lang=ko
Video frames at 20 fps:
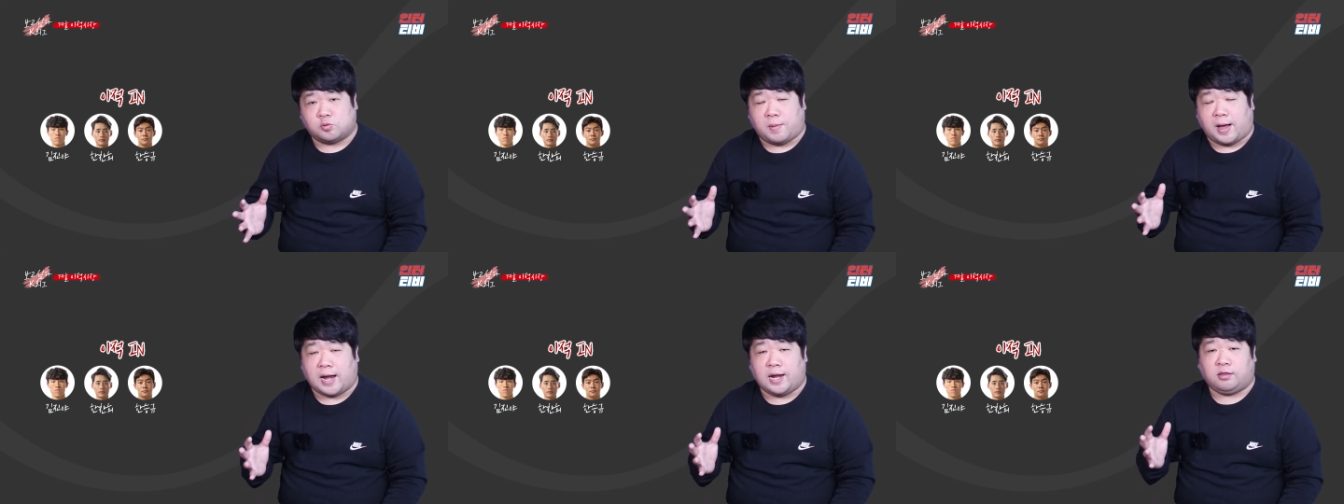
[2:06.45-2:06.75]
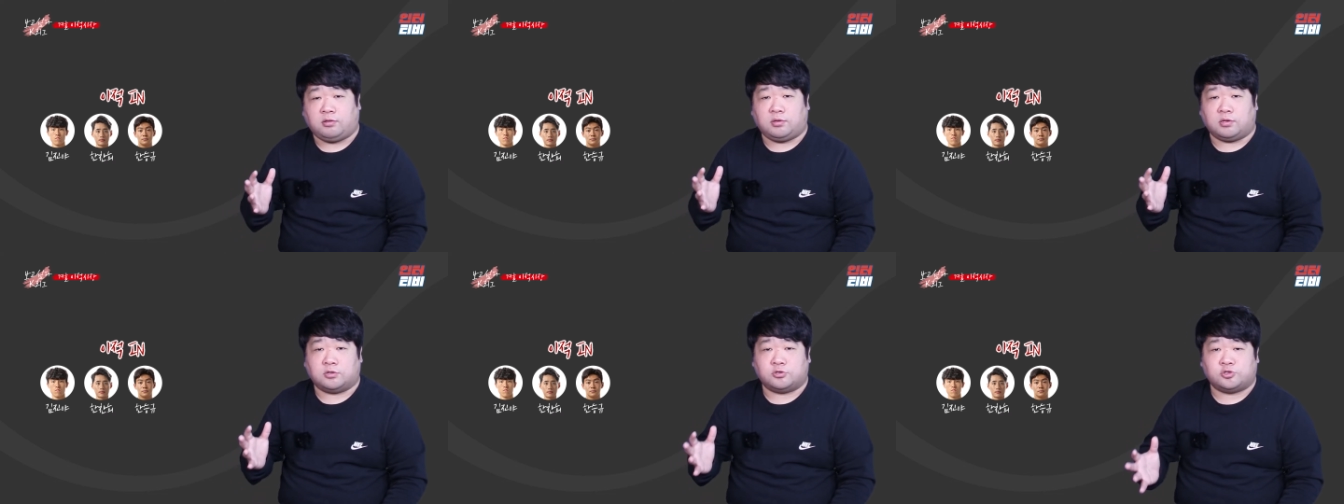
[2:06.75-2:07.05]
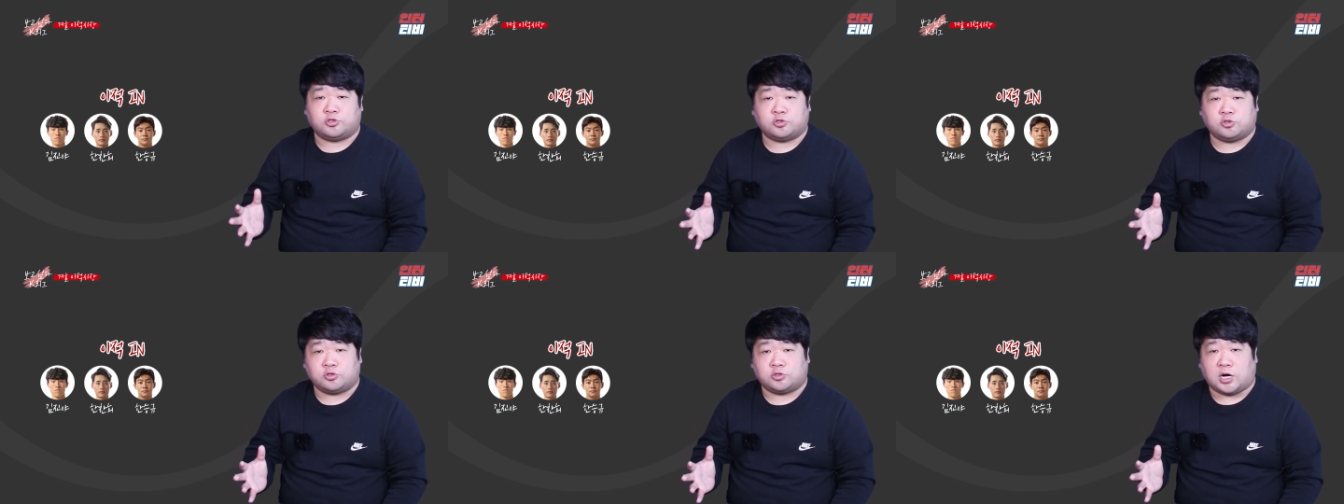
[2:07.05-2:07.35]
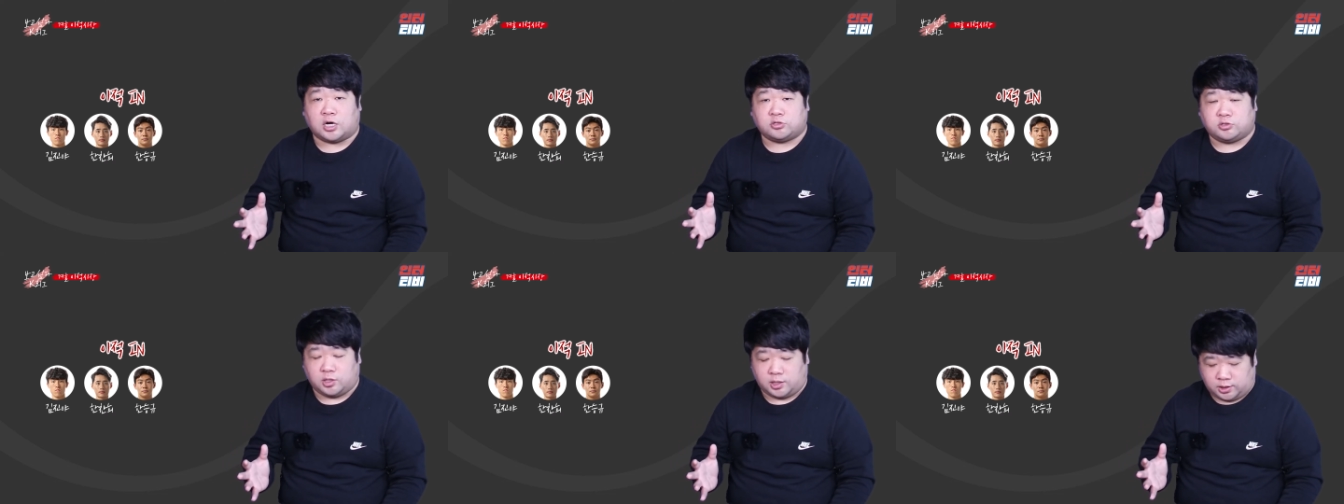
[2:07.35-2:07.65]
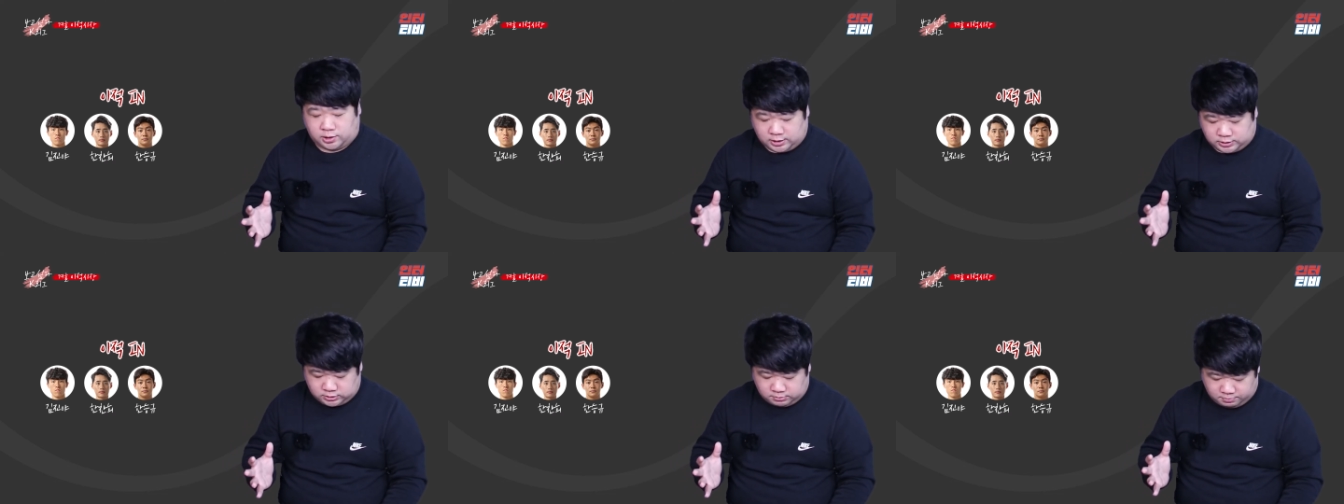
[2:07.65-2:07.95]
많이 뛰는 축구를 할 수 있게
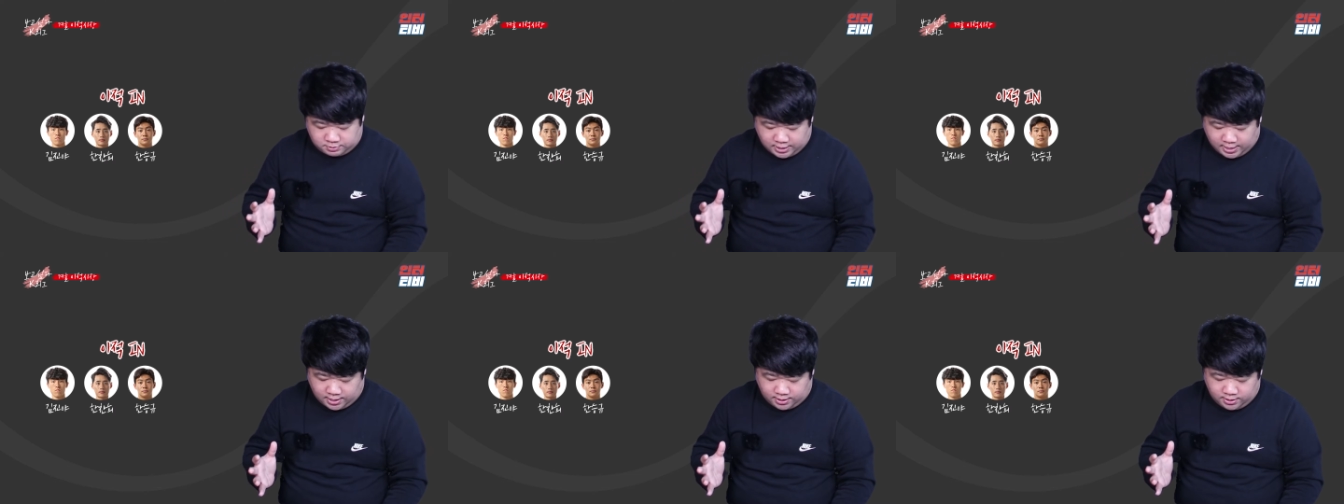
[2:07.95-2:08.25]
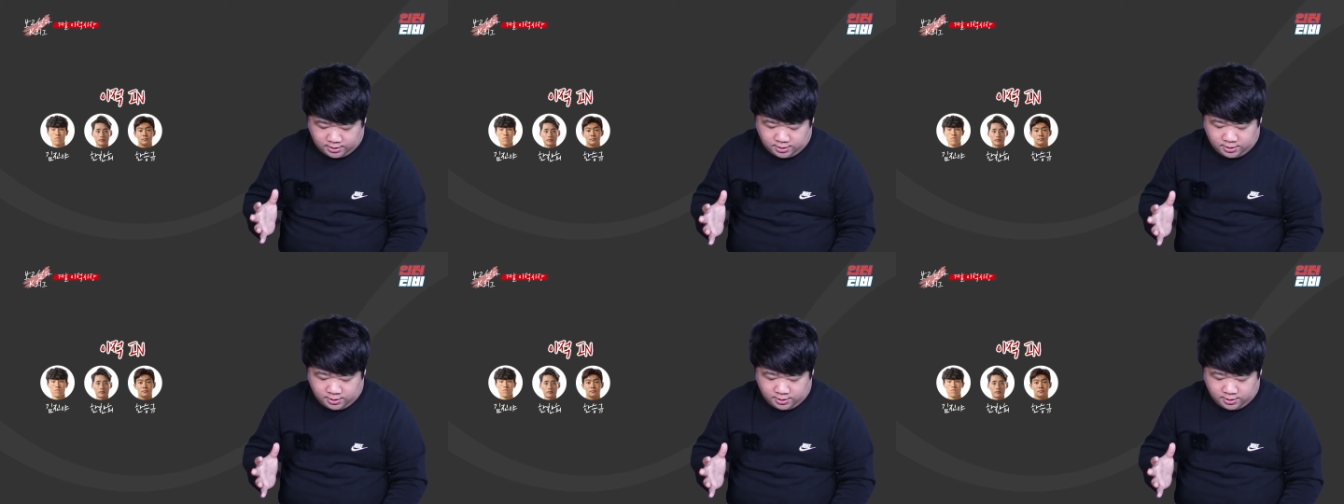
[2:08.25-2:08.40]
됐습니다.